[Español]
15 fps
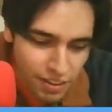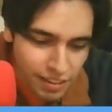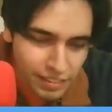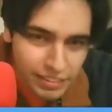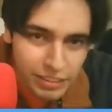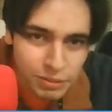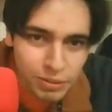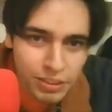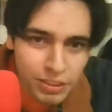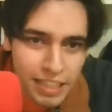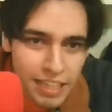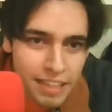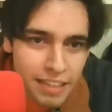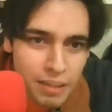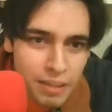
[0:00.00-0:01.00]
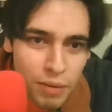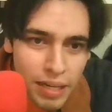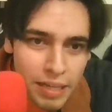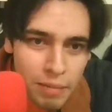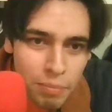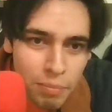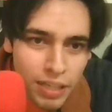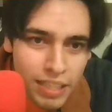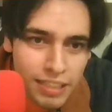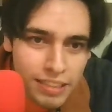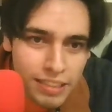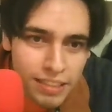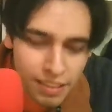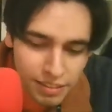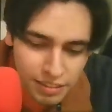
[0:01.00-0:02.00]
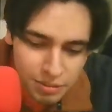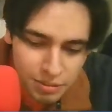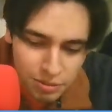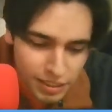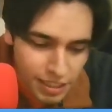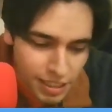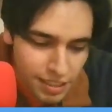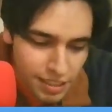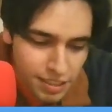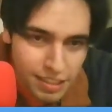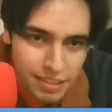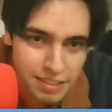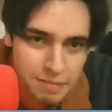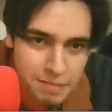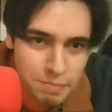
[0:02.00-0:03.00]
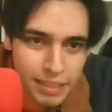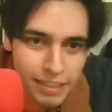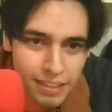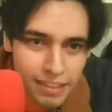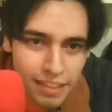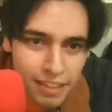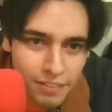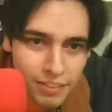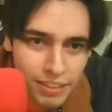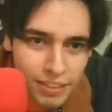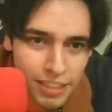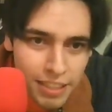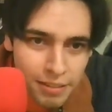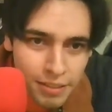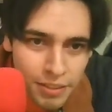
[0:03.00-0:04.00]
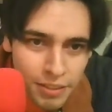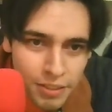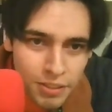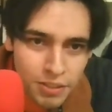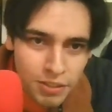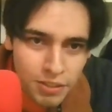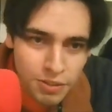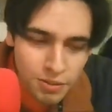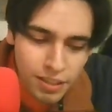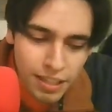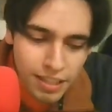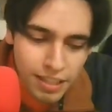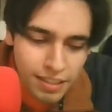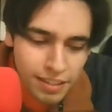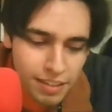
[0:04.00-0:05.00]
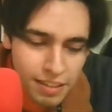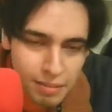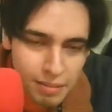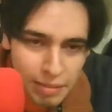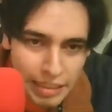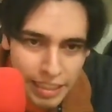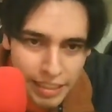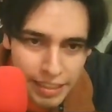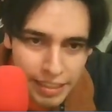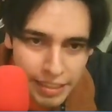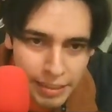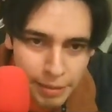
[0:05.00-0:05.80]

Archivos Kent, igual y puede hacer archivos Kent que se empareje la cosa con la de la batalla, ¿eh?